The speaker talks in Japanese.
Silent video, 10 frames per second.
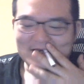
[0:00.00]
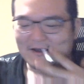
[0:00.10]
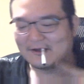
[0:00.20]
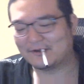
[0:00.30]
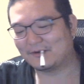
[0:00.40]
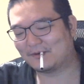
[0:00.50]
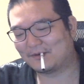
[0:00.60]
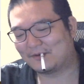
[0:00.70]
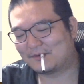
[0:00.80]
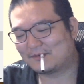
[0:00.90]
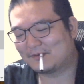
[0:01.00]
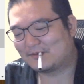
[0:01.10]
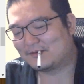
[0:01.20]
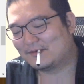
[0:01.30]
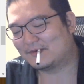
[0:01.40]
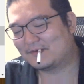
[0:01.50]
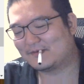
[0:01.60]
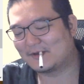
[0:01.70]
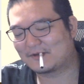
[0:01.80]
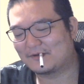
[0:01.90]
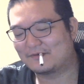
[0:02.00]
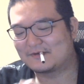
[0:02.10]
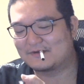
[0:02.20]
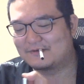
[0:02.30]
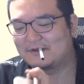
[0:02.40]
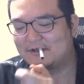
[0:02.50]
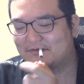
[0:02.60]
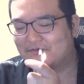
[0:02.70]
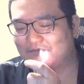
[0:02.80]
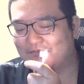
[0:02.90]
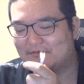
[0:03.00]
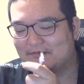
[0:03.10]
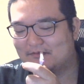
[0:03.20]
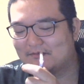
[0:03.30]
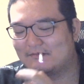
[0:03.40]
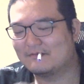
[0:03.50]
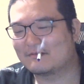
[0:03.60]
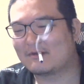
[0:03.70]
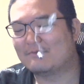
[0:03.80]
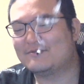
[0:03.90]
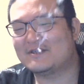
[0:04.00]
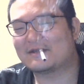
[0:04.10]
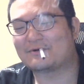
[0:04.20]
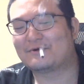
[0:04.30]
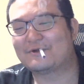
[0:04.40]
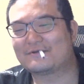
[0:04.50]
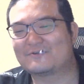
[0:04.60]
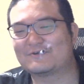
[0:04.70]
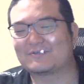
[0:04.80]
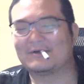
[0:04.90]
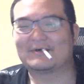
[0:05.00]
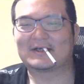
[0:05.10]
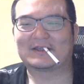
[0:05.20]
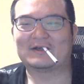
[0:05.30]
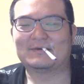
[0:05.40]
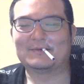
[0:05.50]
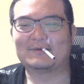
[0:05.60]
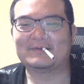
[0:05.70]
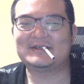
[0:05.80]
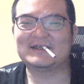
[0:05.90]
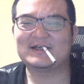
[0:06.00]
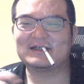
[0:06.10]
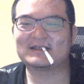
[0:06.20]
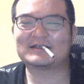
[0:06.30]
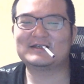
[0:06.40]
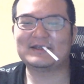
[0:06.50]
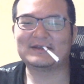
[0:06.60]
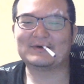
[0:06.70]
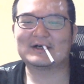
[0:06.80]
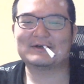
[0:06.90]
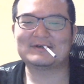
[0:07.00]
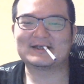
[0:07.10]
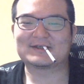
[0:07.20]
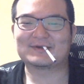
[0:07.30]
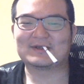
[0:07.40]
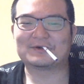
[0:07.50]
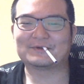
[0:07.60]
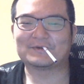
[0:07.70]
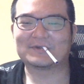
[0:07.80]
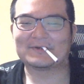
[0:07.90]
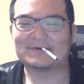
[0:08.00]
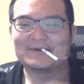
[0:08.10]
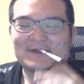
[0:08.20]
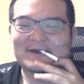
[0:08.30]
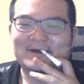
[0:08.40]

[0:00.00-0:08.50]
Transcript: あのなんて言うんでしょうね、店と俺の住所が分かったらもう店選んだ時点で分かるやん、そんなことっていうね。